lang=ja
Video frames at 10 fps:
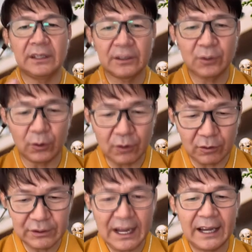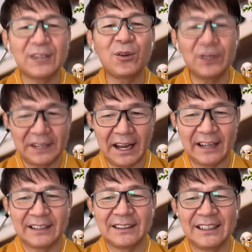孤独で一人で
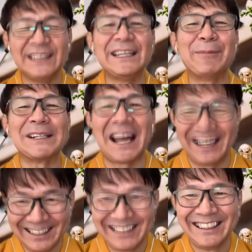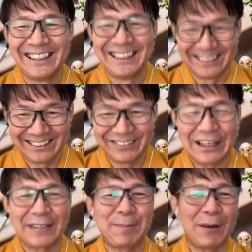生きてません。うん、
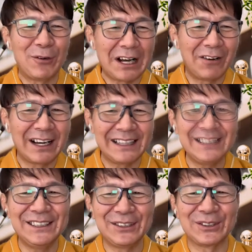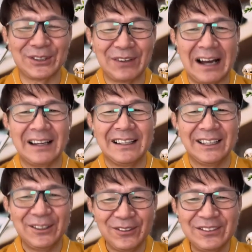やっぱり若々しいということは
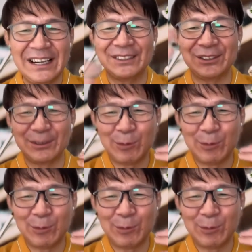いろんな人に揉